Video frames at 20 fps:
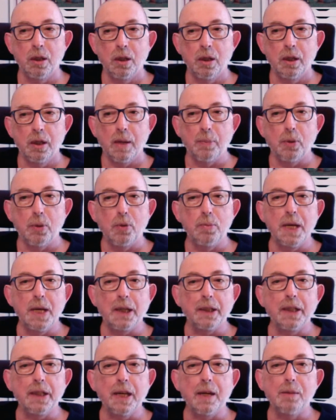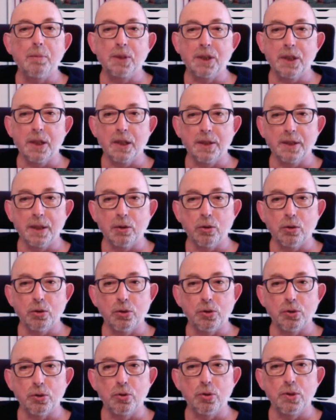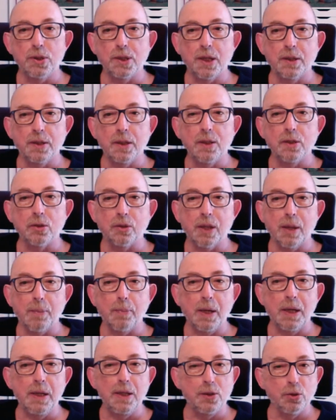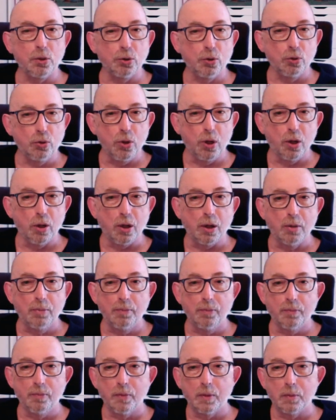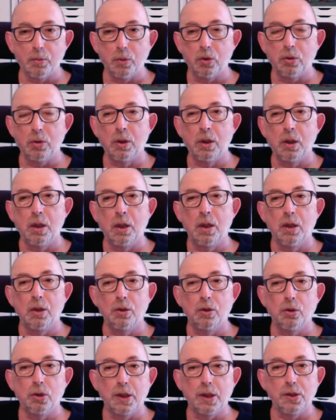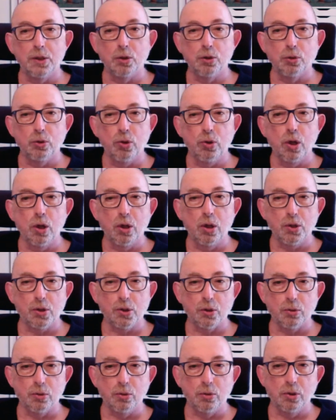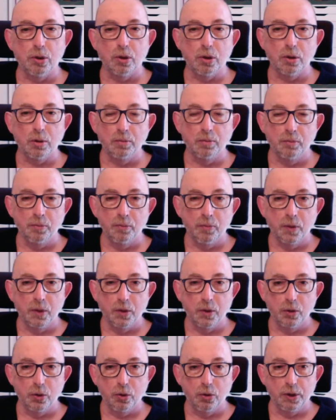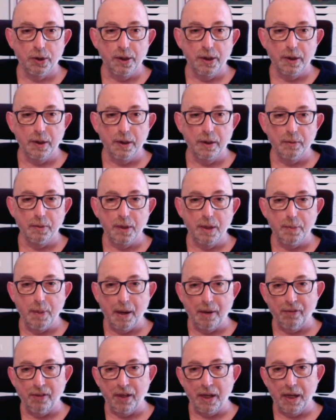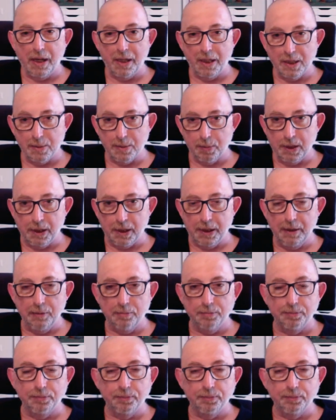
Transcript: la première gamme qui a été conçue, ça a été ce qu'on appelle les autres couleurs. Bon, donc les autres couleurs sont donc des, parfums respirés